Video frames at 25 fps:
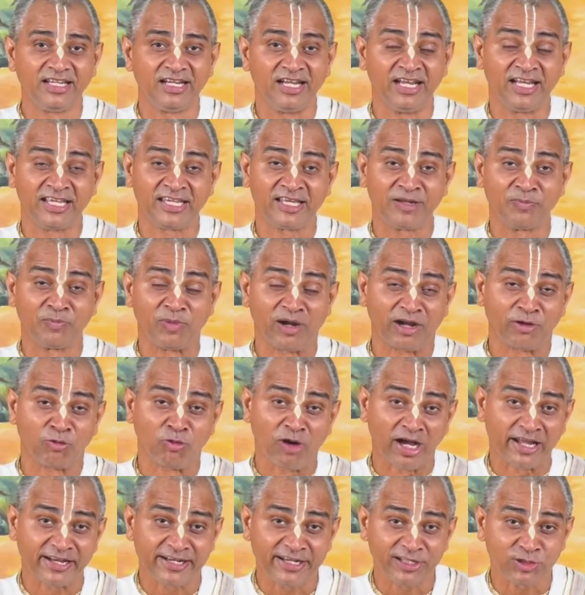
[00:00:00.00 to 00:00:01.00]
लेकिन
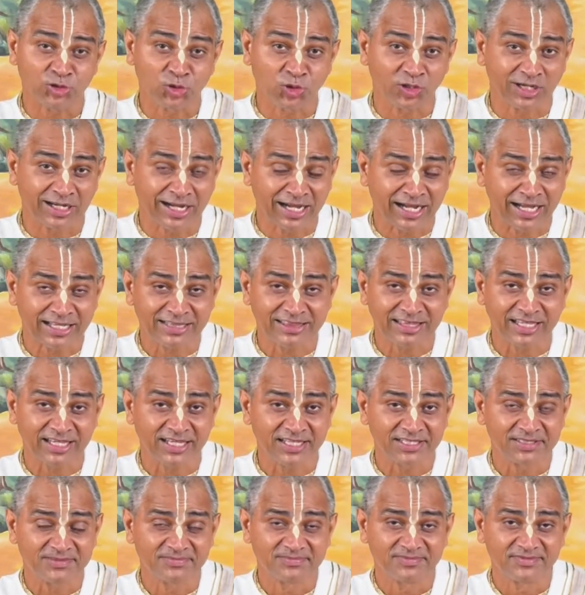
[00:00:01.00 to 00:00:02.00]
भगवान ने तो कहा था
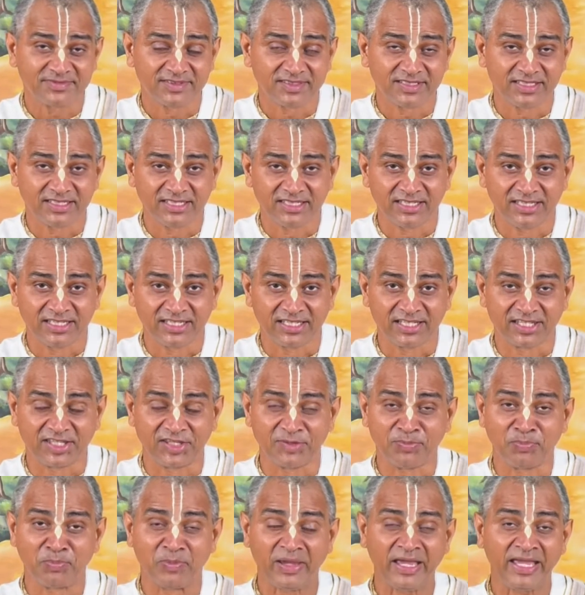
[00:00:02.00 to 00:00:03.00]

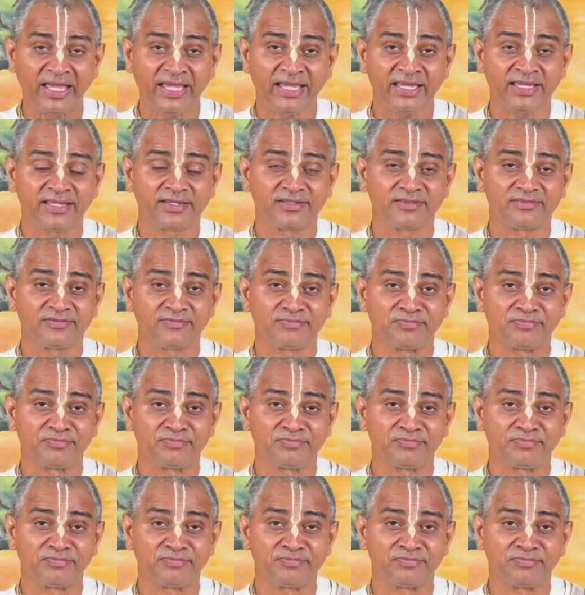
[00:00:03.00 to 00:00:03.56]
कि मैं